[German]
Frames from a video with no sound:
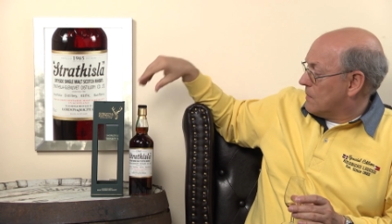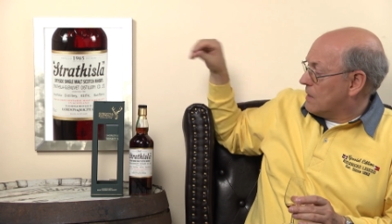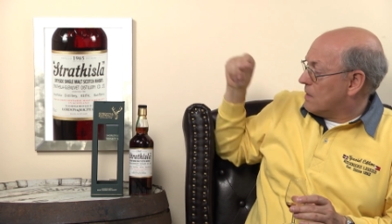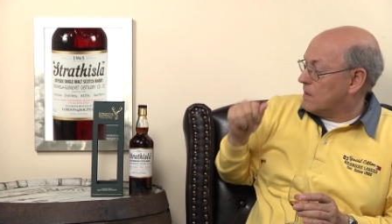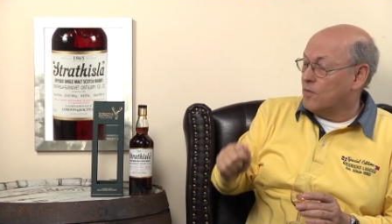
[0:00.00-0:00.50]

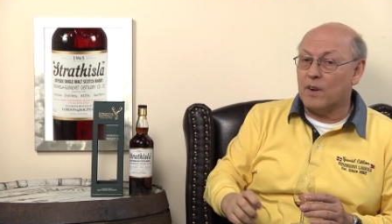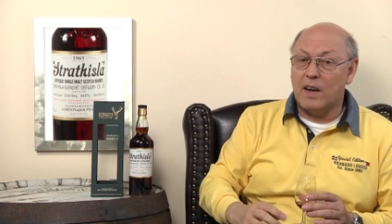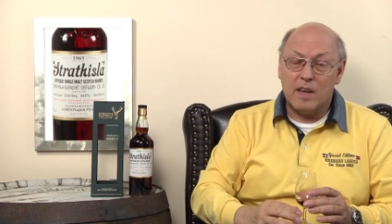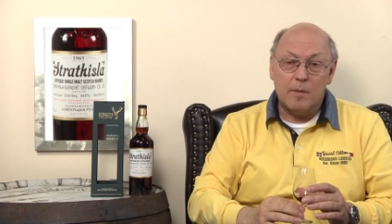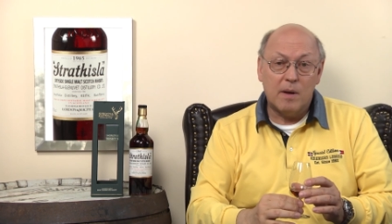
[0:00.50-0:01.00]
Jetzt ist die
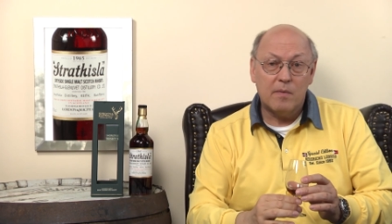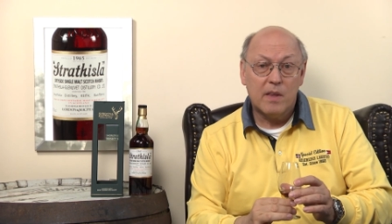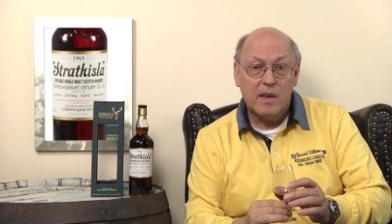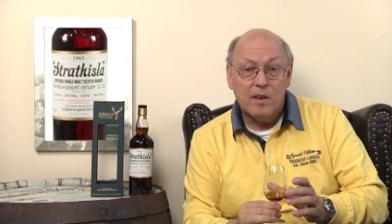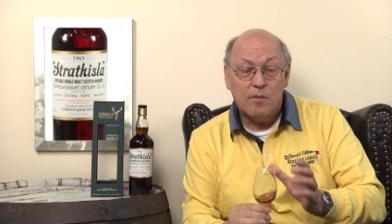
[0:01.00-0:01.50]
Frage immer,
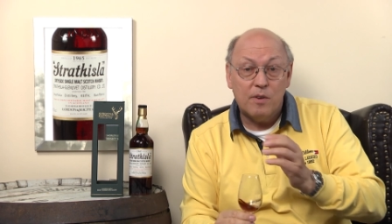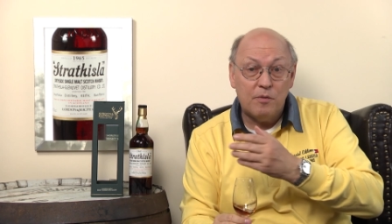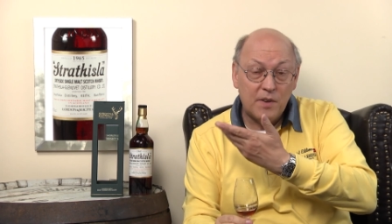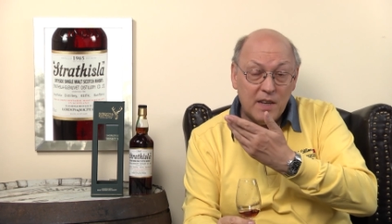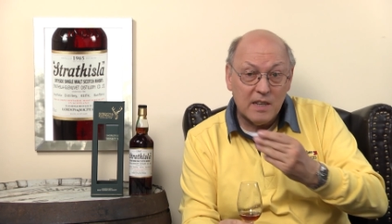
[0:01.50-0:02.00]
wie
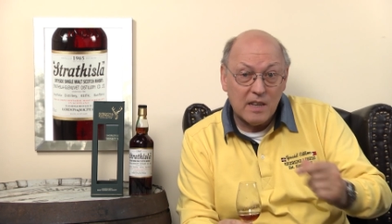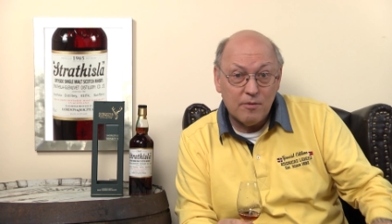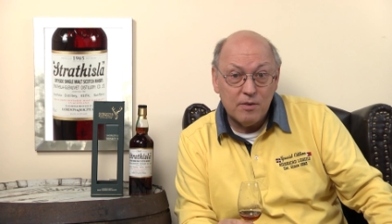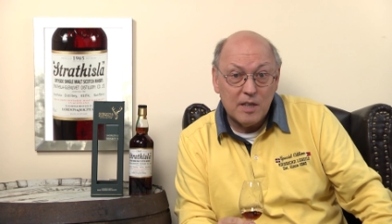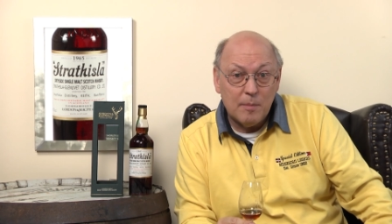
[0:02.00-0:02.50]
viele
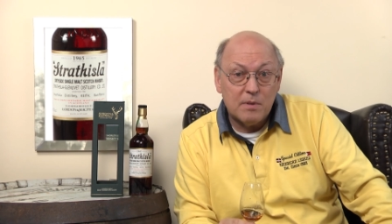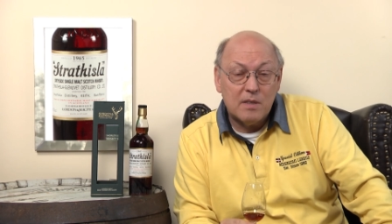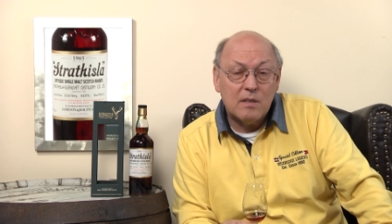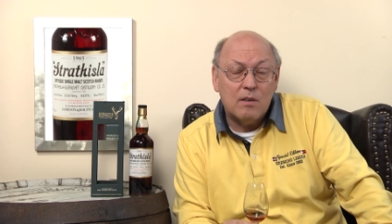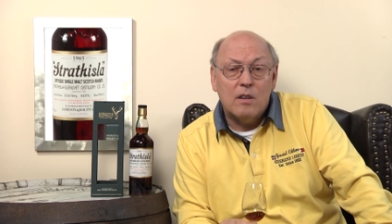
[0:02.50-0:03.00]
davon gibt
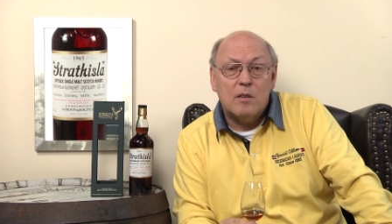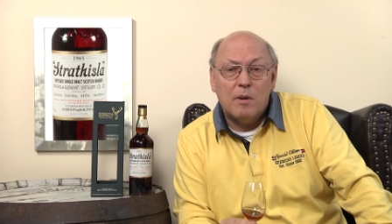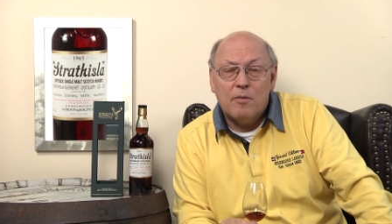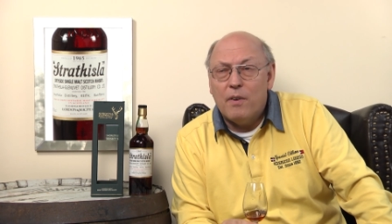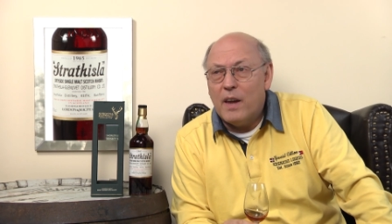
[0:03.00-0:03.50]
es? Garner
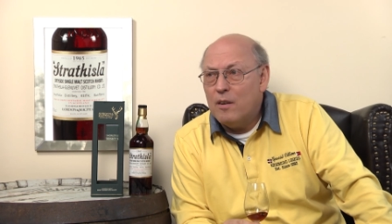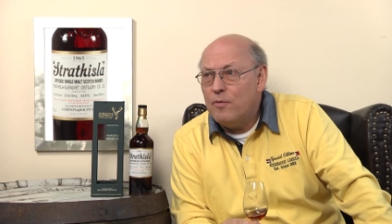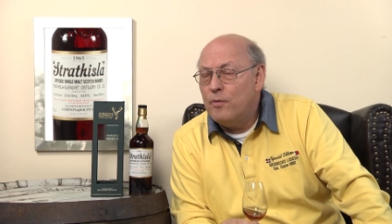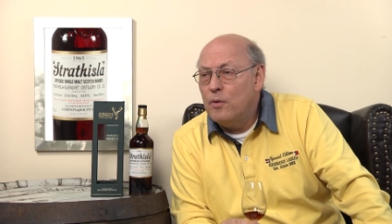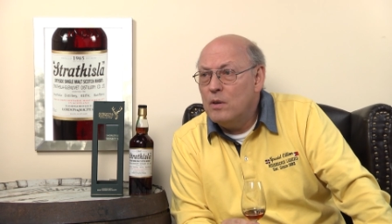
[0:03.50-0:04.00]
McPhail
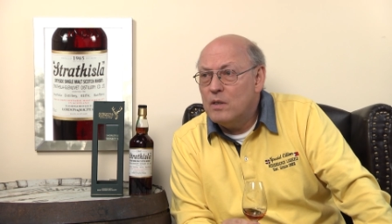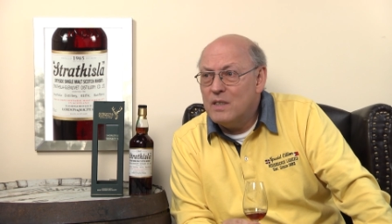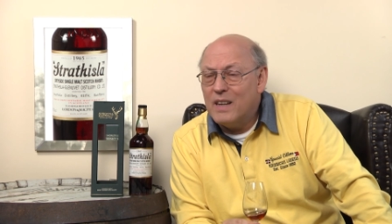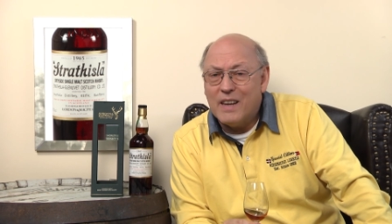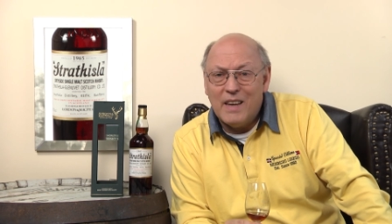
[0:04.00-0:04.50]
füllt
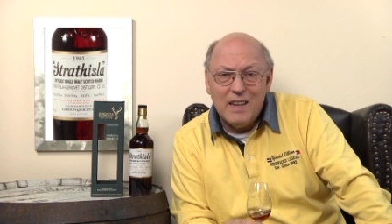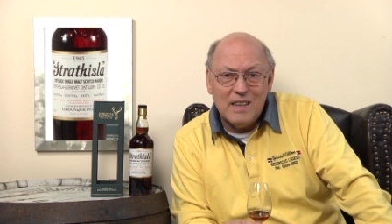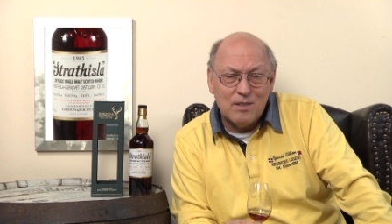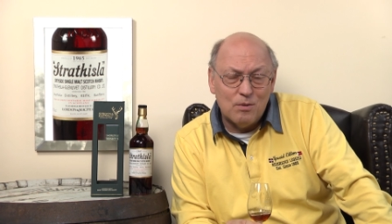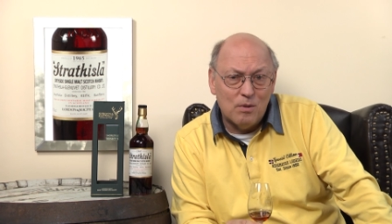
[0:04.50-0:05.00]
in der
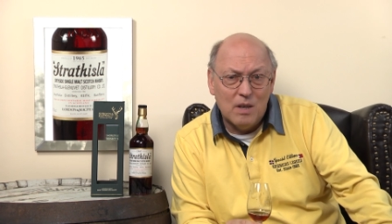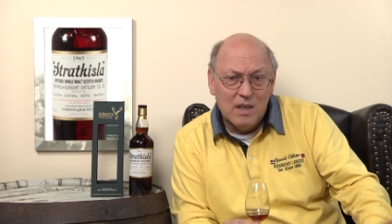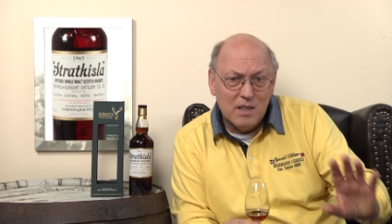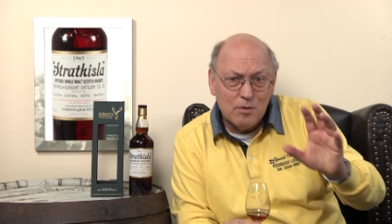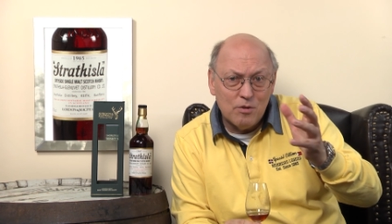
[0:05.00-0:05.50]
Regel so
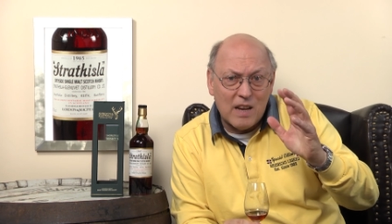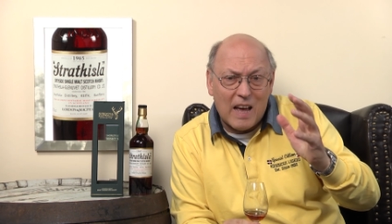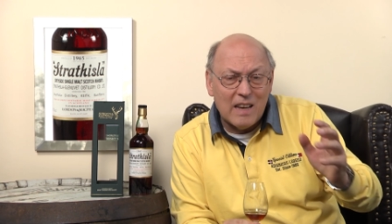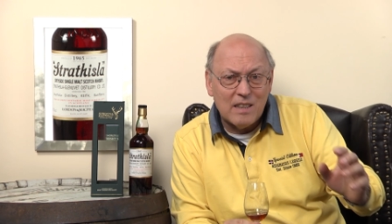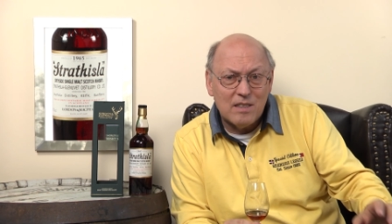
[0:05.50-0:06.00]
zwischen,
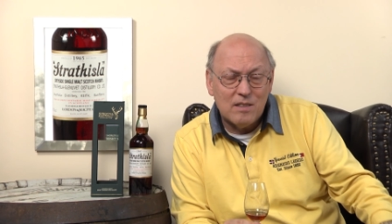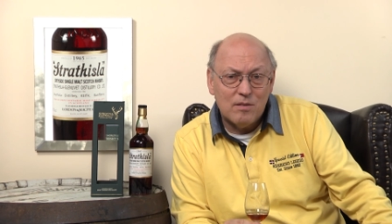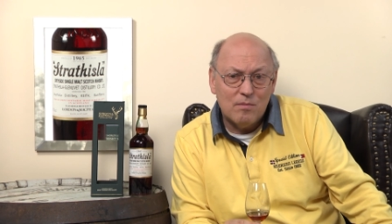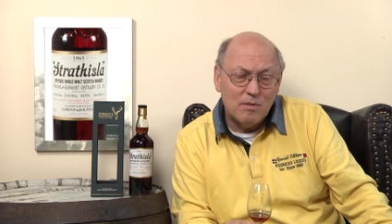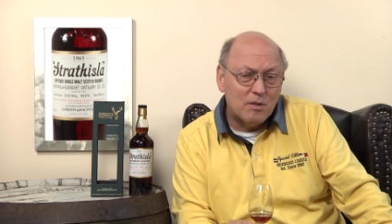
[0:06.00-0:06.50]

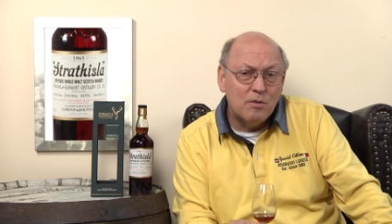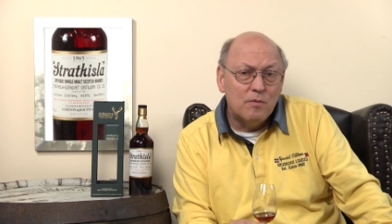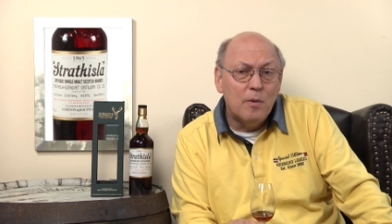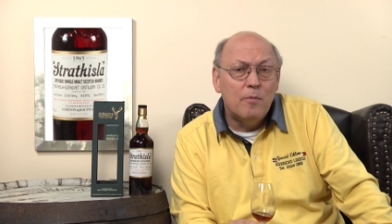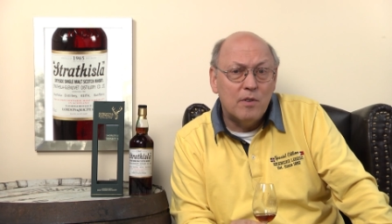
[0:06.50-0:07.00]
acht, äh, zwischen
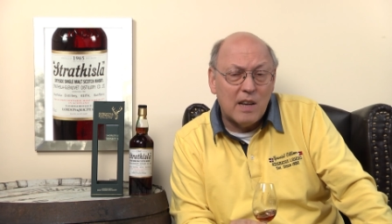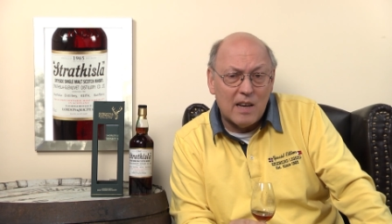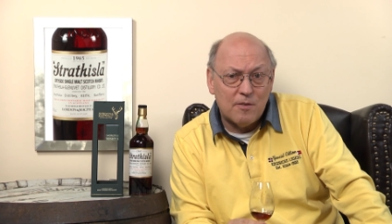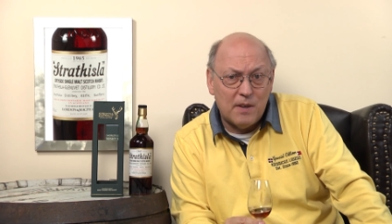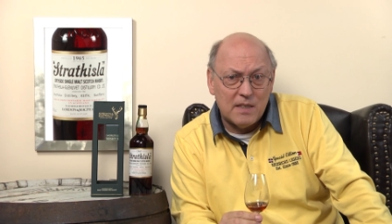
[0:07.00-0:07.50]
fünf und
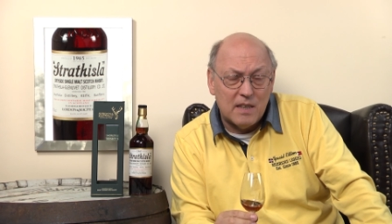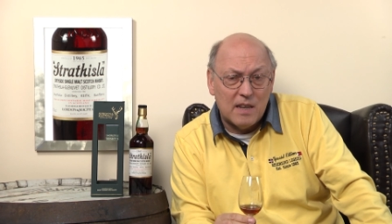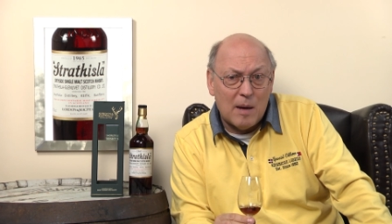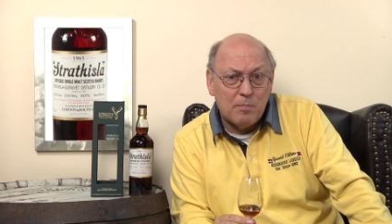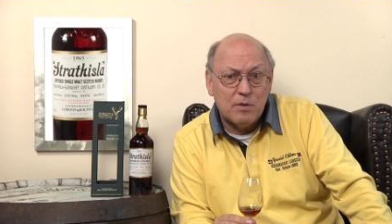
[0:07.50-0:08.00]
acht
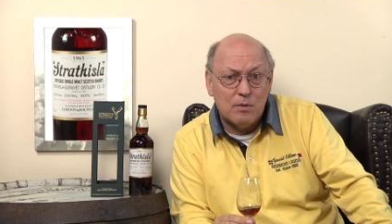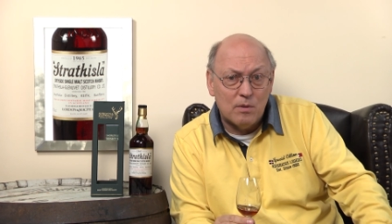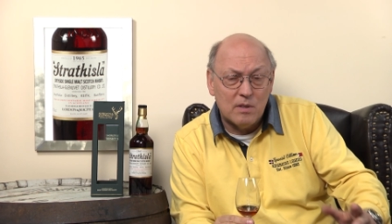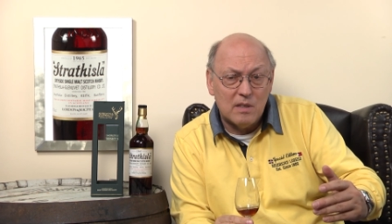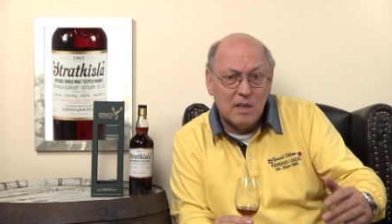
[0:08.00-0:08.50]
Fässern ab, so
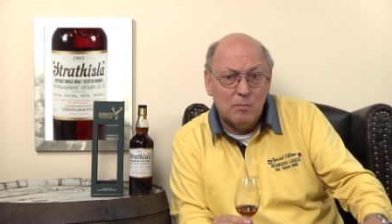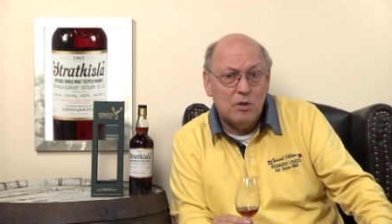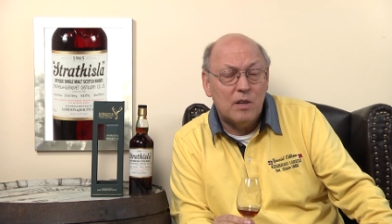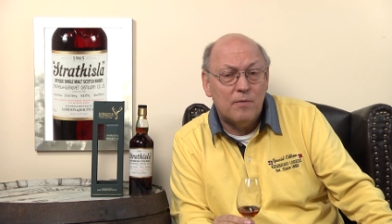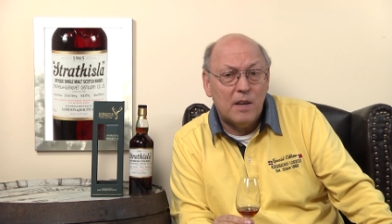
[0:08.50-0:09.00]
groß ist deren
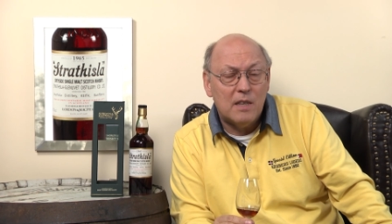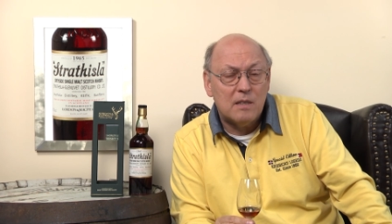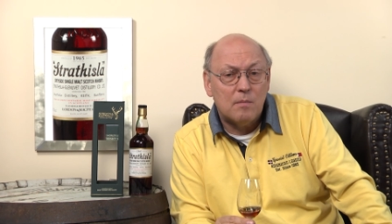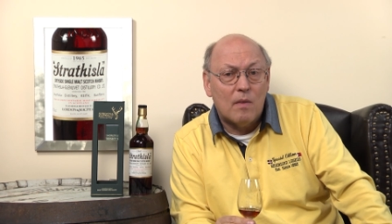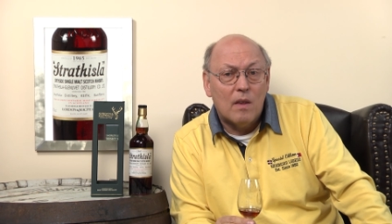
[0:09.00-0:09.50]

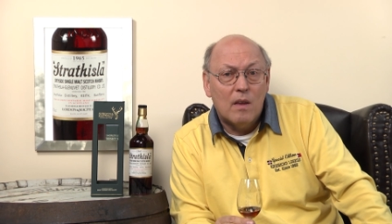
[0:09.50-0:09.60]
Mischgefäß.